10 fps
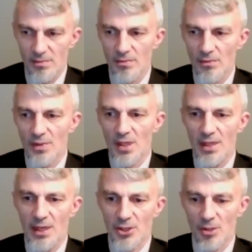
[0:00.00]
ну, в
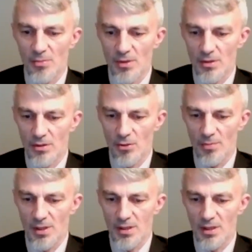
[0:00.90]
дальнейшем,
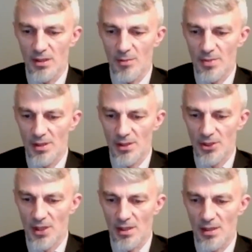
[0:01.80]
чтобы те не
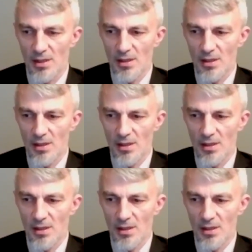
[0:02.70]
продолжали